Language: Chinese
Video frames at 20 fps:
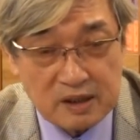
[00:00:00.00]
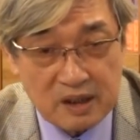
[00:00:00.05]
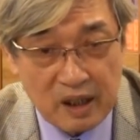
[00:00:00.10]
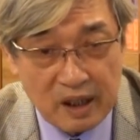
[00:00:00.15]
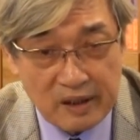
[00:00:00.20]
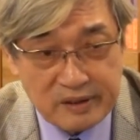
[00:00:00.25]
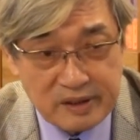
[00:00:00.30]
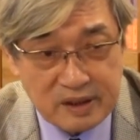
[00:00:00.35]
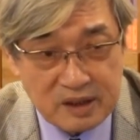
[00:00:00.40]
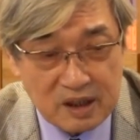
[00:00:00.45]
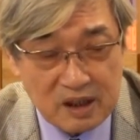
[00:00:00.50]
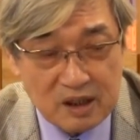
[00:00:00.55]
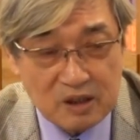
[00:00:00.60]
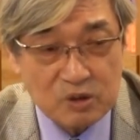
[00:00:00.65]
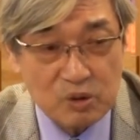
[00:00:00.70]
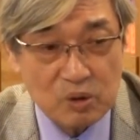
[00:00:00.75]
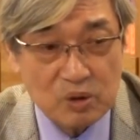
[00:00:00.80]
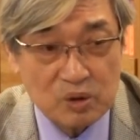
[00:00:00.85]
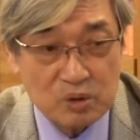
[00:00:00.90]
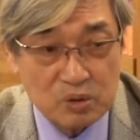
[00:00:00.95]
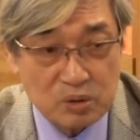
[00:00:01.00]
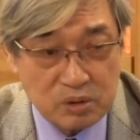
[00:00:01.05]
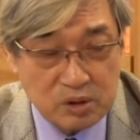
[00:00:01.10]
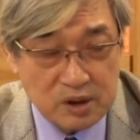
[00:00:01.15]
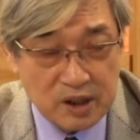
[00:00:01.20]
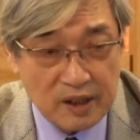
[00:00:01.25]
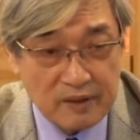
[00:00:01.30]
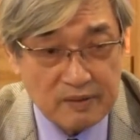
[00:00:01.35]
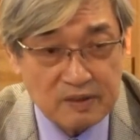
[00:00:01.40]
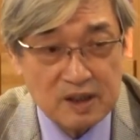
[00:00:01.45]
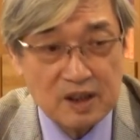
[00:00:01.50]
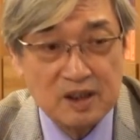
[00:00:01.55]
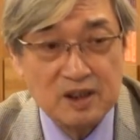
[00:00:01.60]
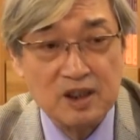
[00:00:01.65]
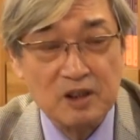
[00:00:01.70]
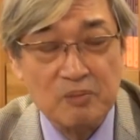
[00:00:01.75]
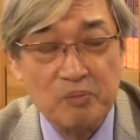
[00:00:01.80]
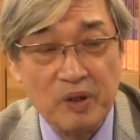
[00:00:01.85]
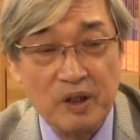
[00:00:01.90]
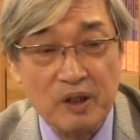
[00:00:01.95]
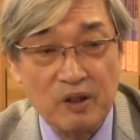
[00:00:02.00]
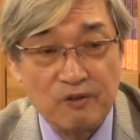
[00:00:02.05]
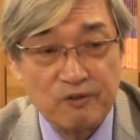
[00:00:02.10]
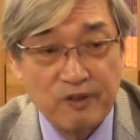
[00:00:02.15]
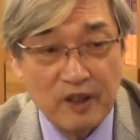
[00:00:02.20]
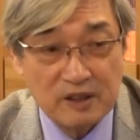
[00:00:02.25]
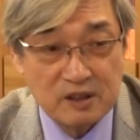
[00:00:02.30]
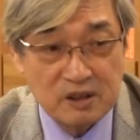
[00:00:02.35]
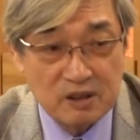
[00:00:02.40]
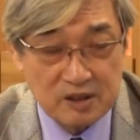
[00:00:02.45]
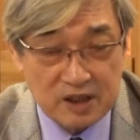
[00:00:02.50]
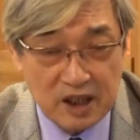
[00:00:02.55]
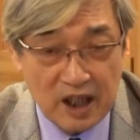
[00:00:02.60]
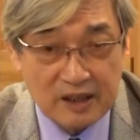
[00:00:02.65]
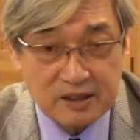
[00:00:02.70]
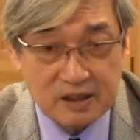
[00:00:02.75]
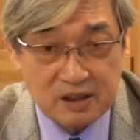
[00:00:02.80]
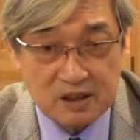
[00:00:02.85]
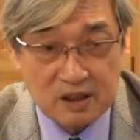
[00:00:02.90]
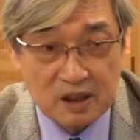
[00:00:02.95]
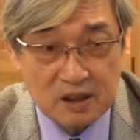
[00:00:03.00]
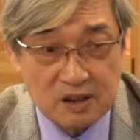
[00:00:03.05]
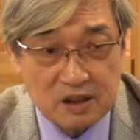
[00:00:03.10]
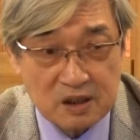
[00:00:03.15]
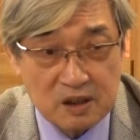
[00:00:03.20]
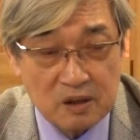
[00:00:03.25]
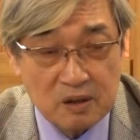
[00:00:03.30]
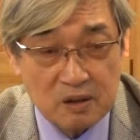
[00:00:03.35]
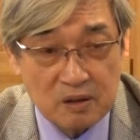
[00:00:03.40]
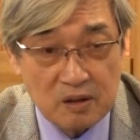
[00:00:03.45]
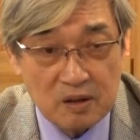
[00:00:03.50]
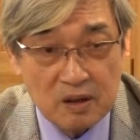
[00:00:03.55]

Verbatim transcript: 当这座孤城已经没有防守价值的时候，